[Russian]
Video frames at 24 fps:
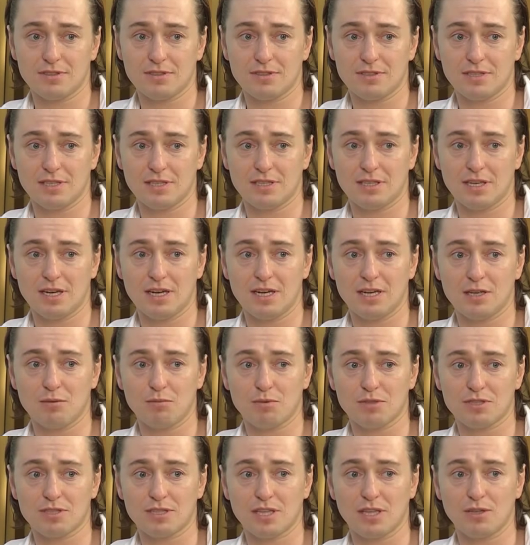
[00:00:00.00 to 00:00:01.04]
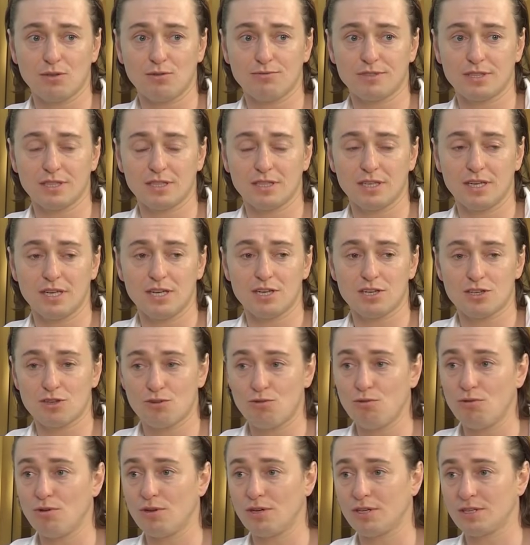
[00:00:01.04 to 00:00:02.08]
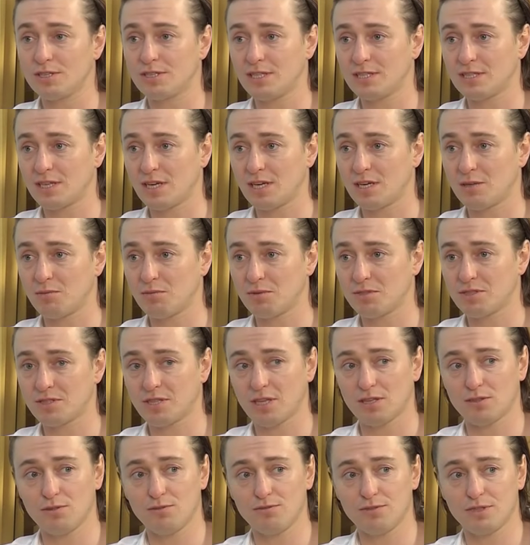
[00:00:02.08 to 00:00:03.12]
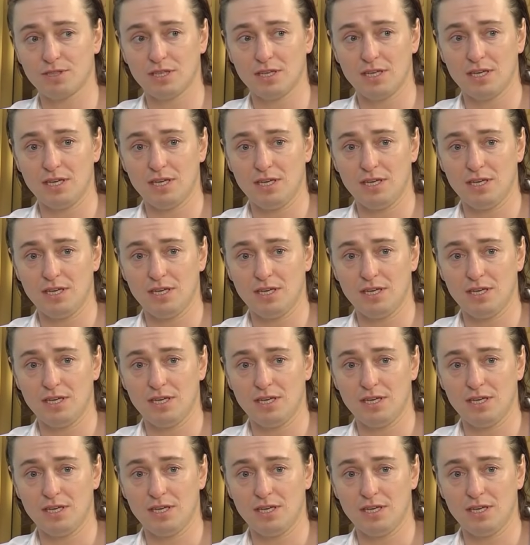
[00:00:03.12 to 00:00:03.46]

театральных постановках, школьных театральных постановках.